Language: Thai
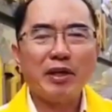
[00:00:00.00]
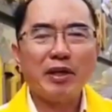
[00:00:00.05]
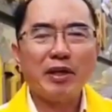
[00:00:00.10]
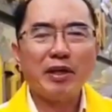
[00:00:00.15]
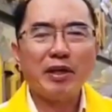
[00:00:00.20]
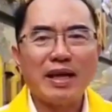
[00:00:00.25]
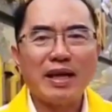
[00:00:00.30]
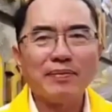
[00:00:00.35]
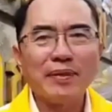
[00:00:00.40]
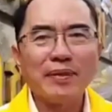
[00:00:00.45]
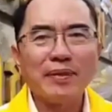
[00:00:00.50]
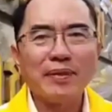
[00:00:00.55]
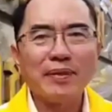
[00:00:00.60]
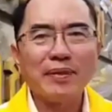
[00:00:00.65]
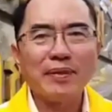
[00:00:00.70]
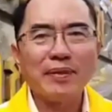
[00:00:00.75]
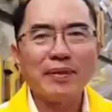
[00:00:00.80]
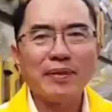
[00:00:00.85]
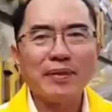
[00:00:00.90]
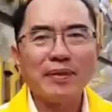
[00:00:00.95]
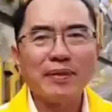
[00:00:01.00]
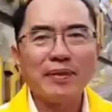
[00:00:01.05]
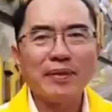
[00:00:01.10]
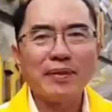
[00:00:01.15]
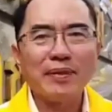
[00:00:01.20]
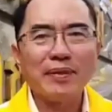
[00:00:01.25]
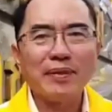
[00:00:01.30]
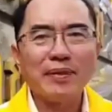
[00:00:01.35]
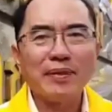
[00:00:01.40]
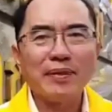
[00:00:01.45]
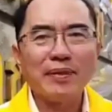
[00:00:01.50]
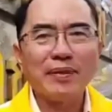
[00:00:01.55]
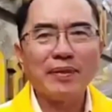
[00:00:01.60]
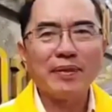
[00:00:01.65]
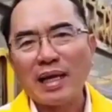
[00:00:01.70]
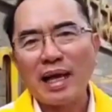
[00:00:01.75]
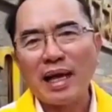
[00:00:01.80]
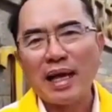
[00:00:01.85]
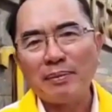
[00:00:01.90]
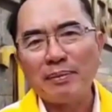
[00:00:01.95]
พี่น้องจำได้ช่วงที่มี
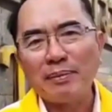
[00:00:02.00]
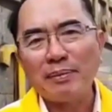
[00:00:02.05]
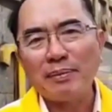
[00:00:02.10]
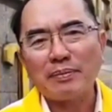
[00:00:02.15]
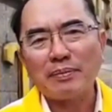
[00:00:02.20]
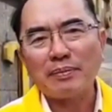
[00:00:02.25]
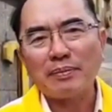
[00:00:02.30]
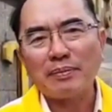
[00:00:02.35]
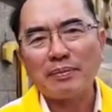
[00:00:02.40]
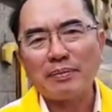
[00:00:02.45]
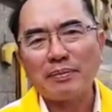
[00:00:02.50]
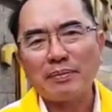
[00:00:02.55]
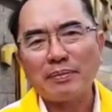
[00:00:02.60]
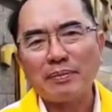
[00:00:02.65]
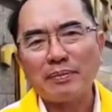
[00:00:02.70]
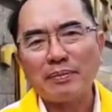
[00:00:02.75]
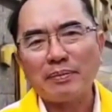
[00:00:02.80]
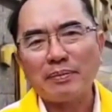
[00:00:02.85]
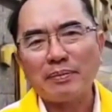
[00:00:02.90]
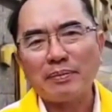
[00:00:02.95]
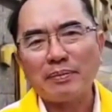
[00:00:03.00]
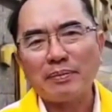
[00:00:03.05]
การประประ